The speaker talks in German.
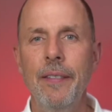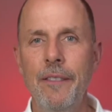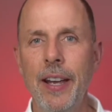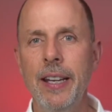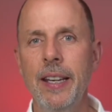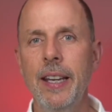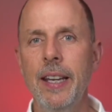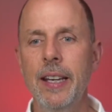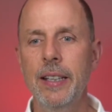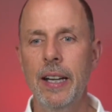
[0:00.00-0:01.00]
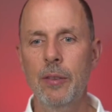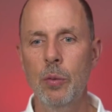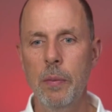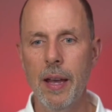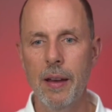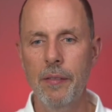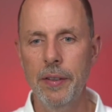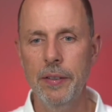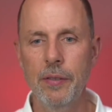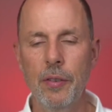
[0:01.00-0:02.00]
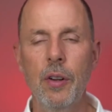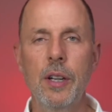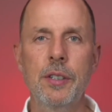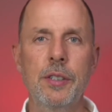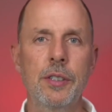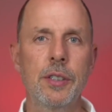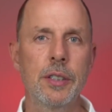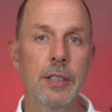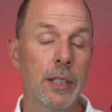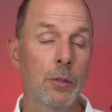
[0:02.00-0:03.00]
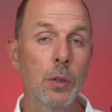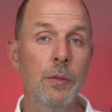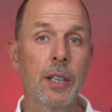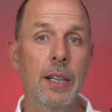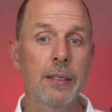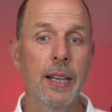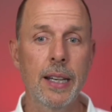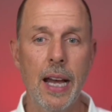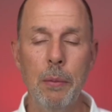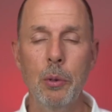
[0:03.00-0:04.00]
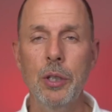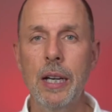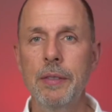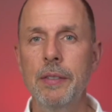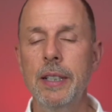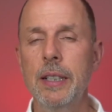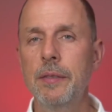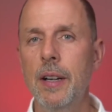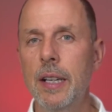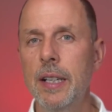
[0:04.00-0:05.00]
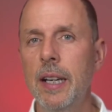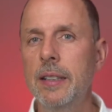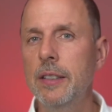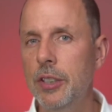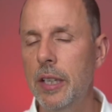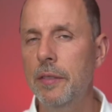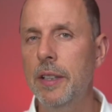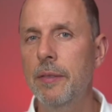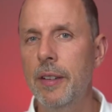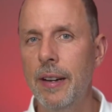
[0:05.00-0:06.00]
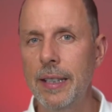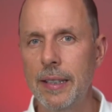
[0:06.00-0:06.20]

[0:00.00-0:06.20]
Wenn ihr dazu mehr wissen wollt äh, in der Zukunft, dann lasst gerne ein Abo da. Wir werden den Fall hier an dieser Stelle auf jeden Fall Wir